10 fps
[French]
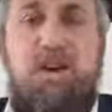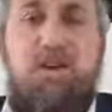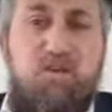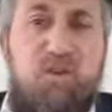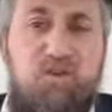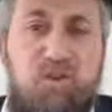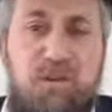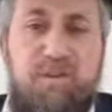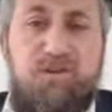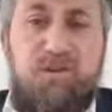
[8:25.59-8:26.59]
Et comment on se
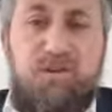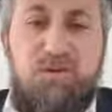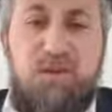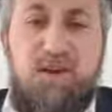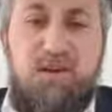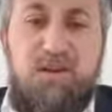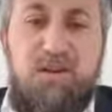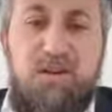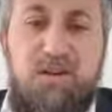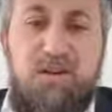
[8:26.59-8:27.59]
rappelle de sa Torah
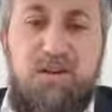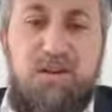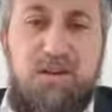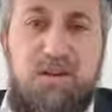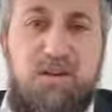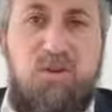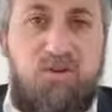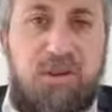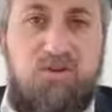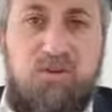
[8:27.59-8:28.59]
Quand
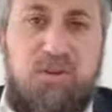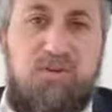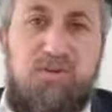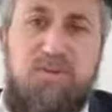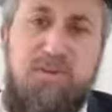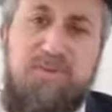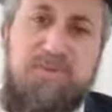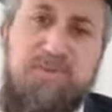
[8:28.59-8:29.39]
on étudie plus.